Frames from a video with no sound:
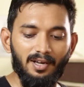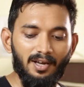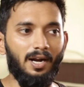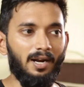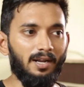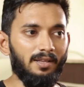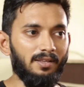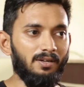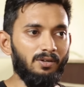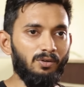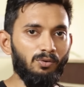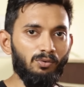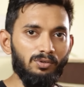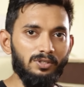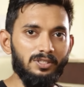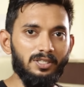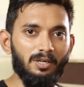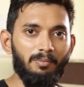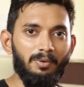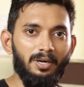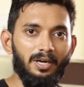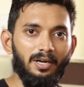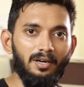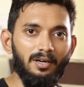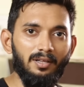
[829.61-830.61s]
அண்ட் அந்த டூல்ஸ்
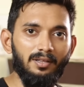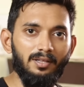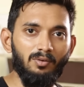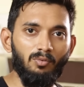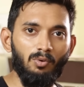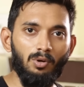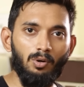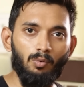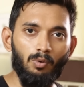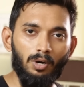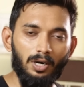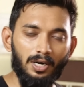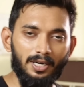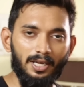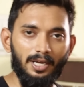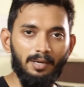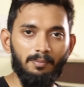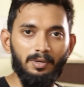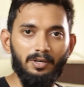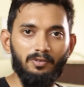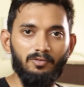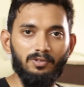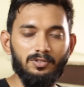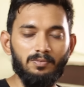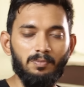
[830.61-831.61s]
அப்படின்றது ஒரு ஒன்
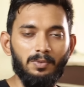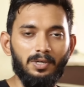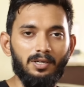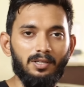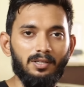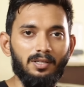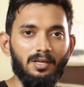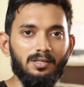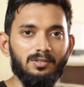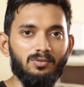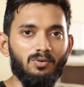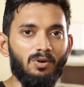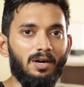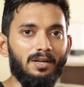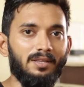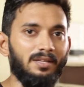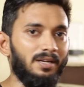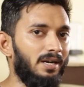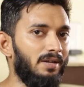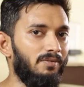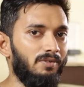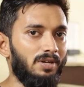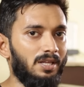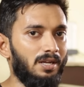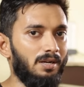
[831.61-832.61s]
டைம் இன்வெஸ்ட்மெண்ட் தான் ஸோ அடுத்த
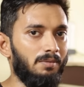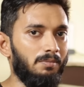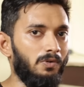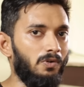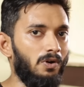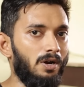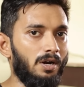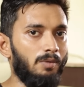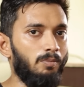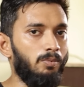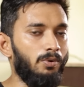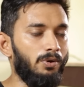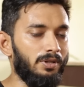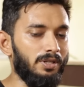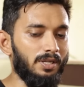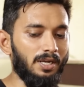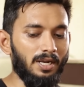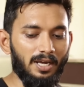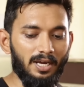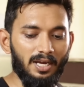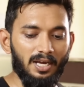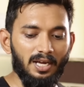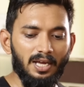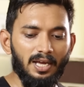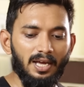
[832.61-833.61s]
தடவை அதை நம்ம வாங்க
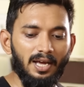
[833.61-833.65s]
போகிறதில்ல